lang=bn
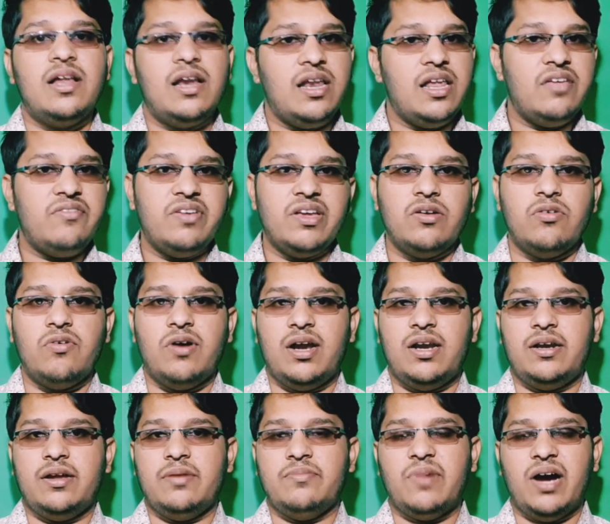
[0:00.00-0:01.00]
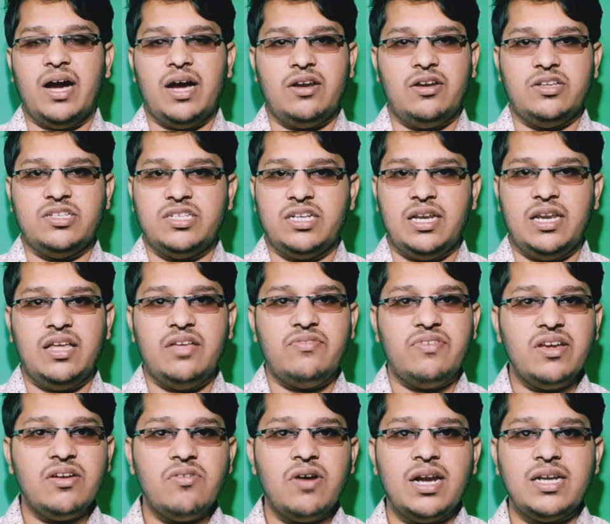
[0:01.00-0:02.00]
লিভিং ওয়ার্ল্ড বায়োলজি লিভিং
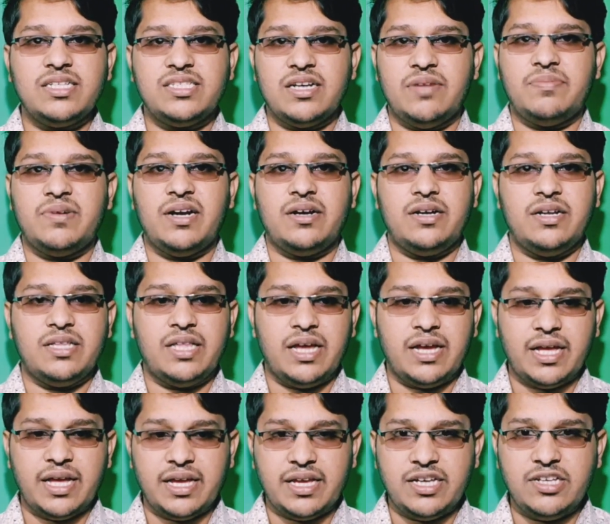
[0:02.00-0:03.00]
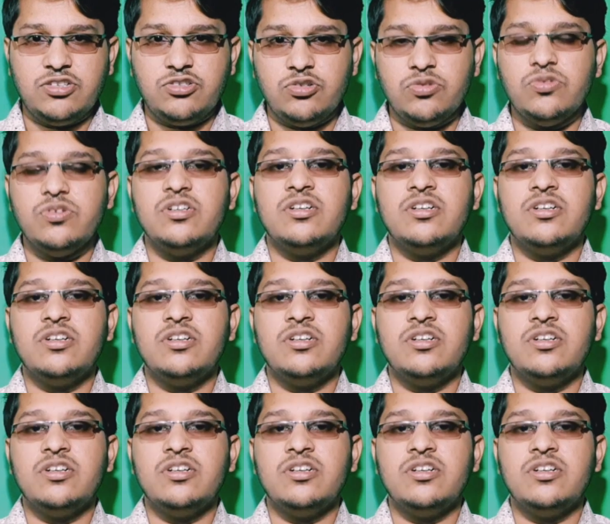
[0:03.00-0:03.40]
ওয়ার্ল্ড চ্যাপ্টারটি থেকে কিছু